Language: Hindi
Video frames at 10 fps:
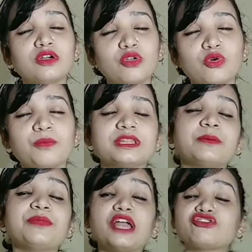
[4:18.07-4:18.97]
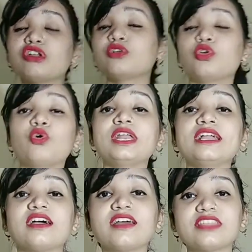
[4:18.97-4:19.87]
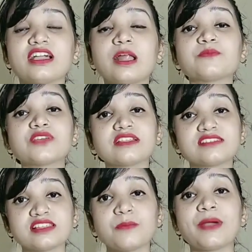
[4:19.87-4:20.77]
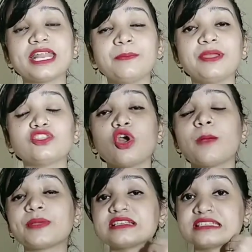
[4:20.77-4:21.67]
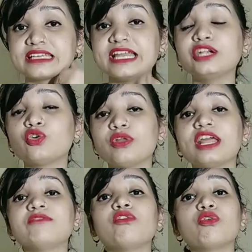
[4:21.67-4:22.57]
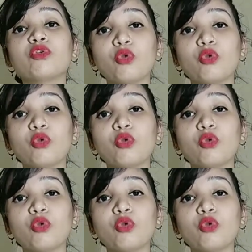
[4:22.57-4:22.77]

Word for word: ग्लो मतलब नेचुरल ग्लो लेकर आता है अगर आप ज़्यादा से ज़्यादा पानी पीते हो आपकी स्किन टोन है वो